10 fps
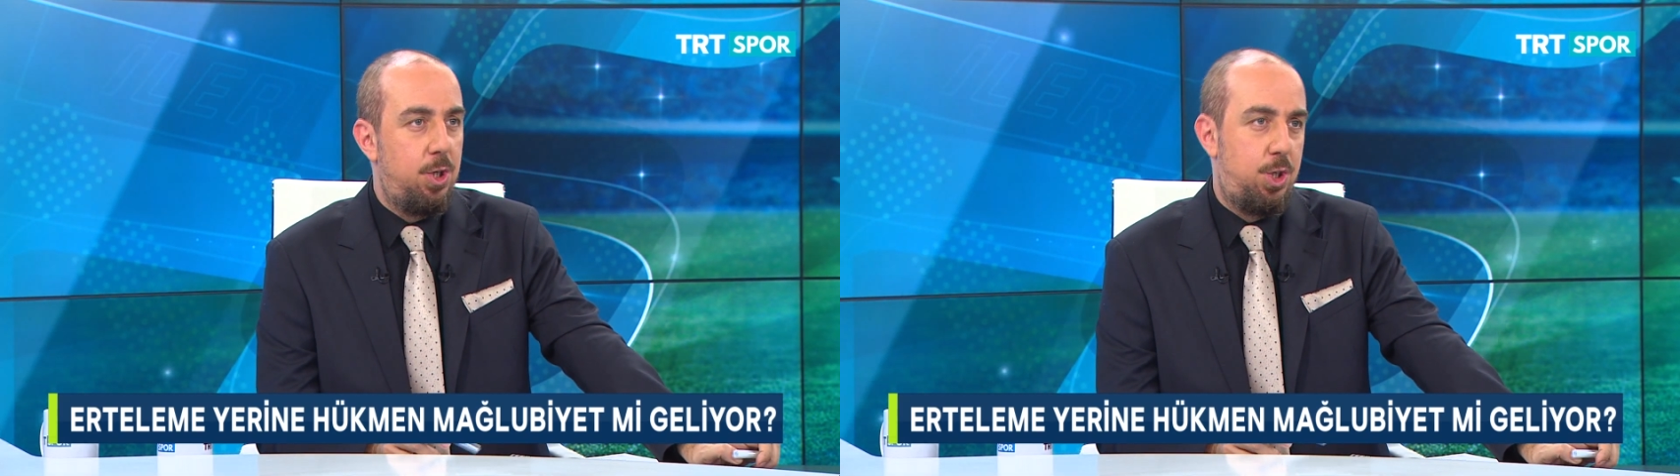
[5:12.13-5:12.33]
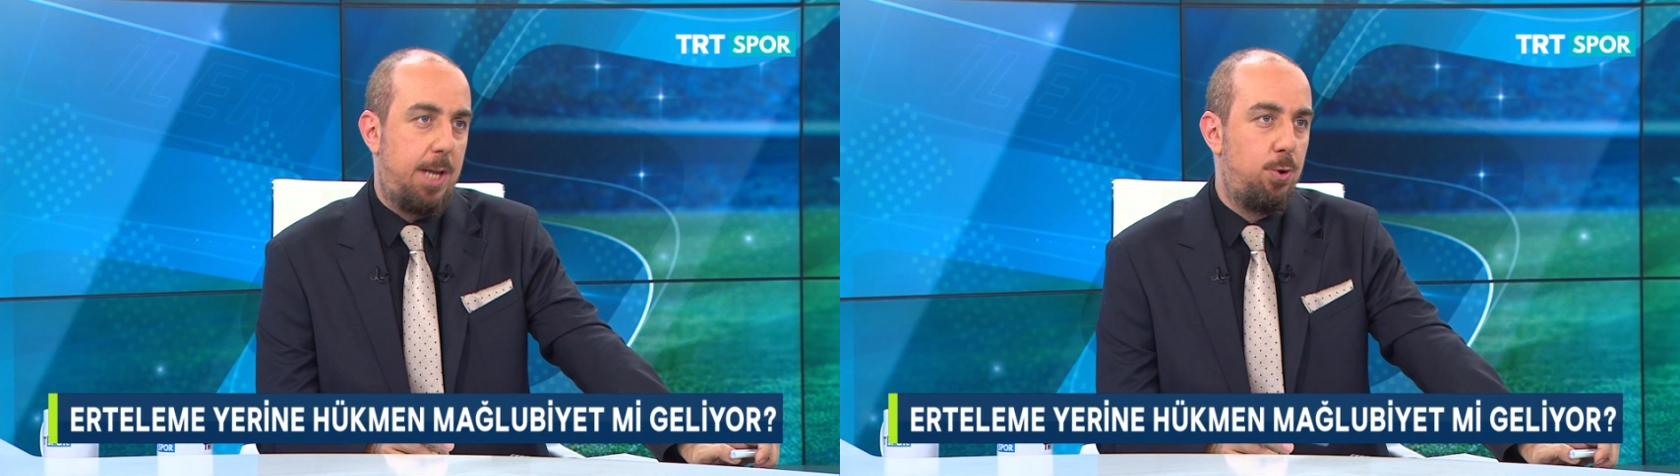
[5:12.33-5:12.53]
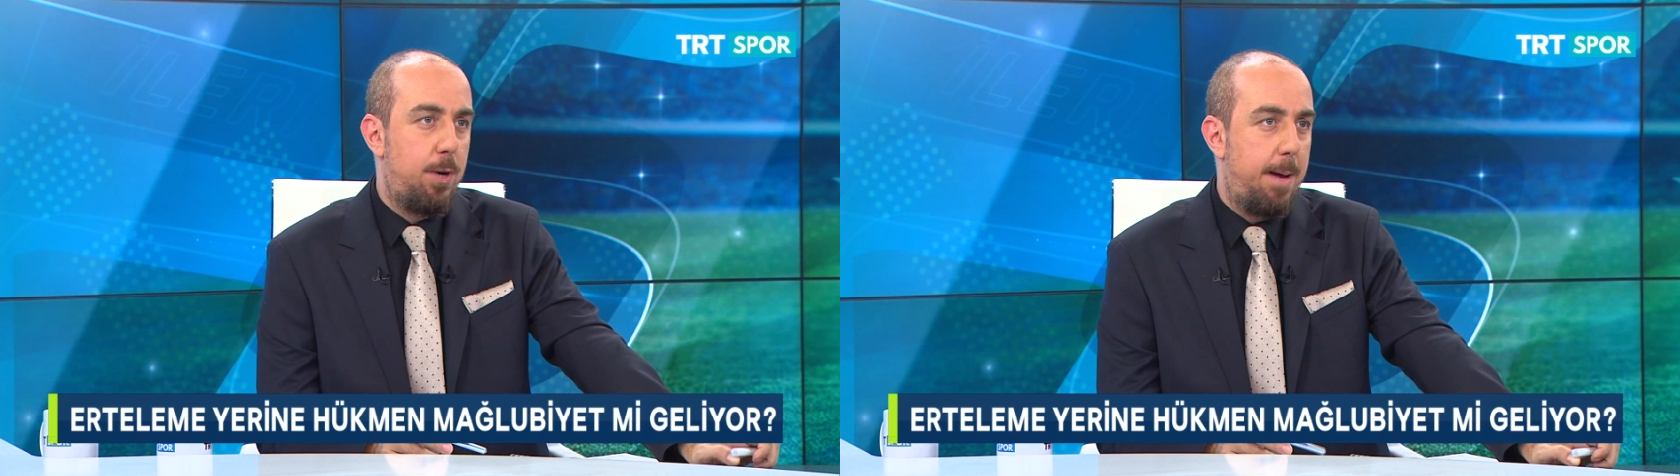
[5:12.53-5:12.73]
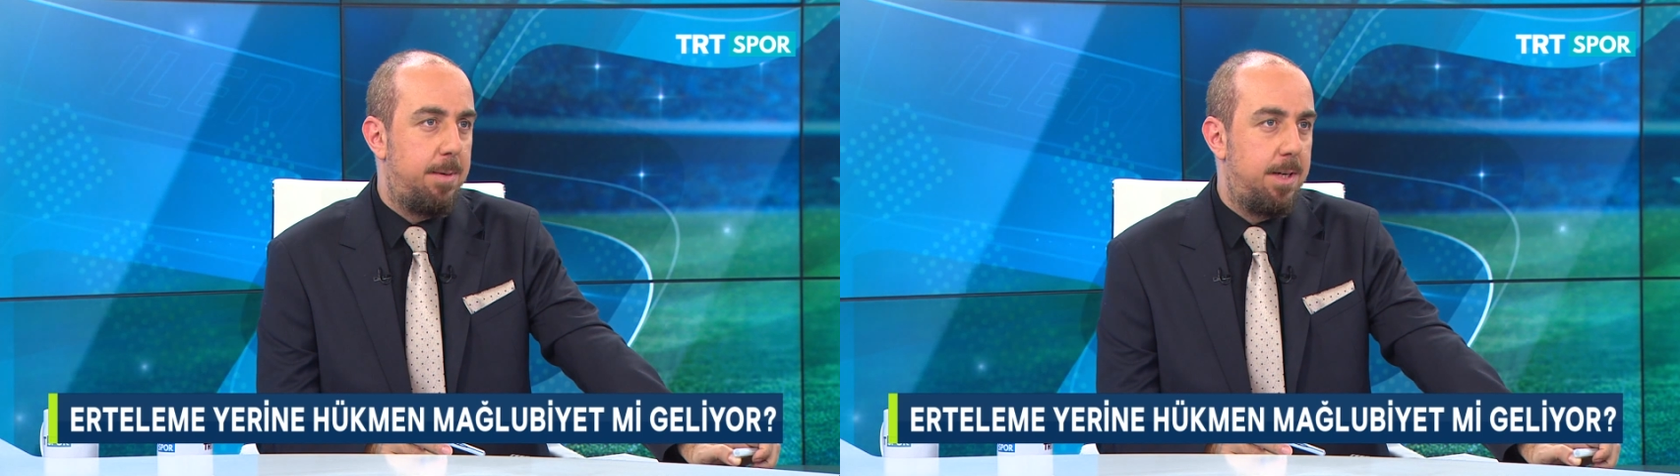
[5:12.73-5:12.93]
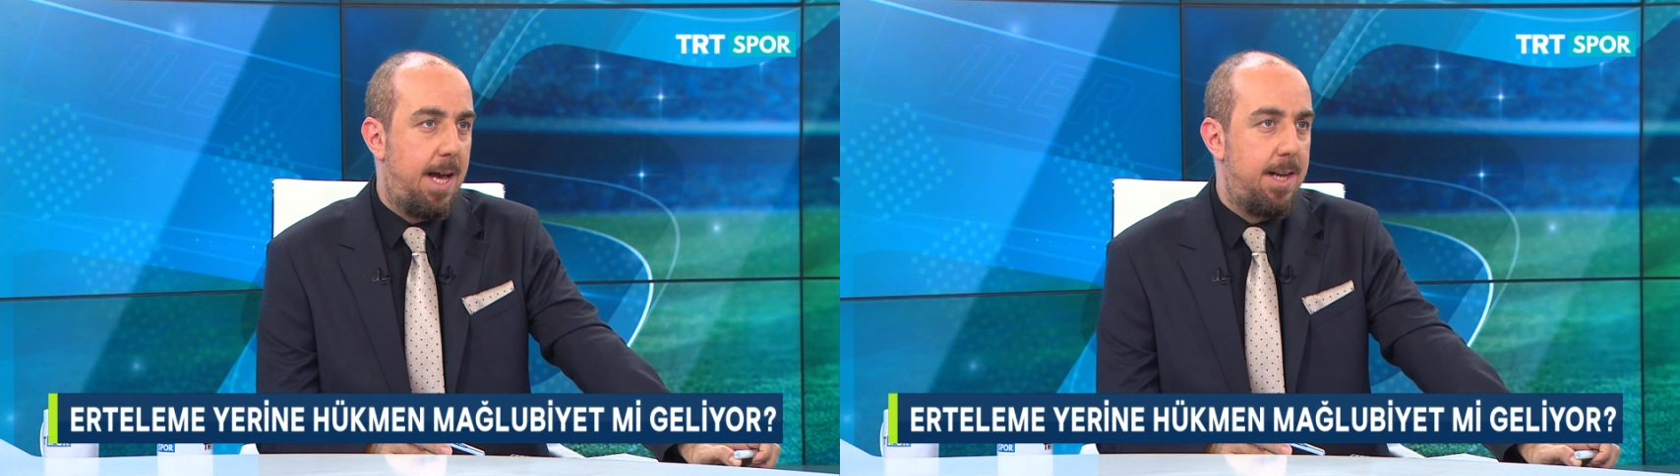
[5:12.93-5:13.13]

hijyen de önemli.